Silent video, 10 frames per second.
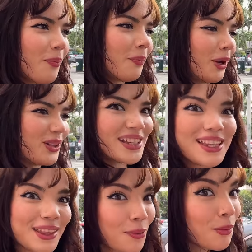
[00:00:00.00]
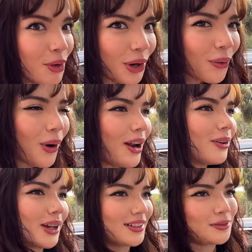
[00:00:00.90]
pero que se siente muy
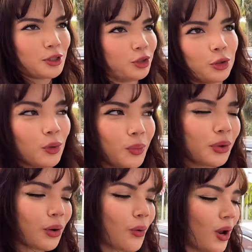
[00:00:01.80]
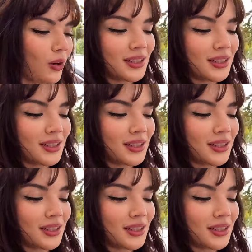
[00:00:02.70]
cubano, casi, bueno, todo el mundo es cubano,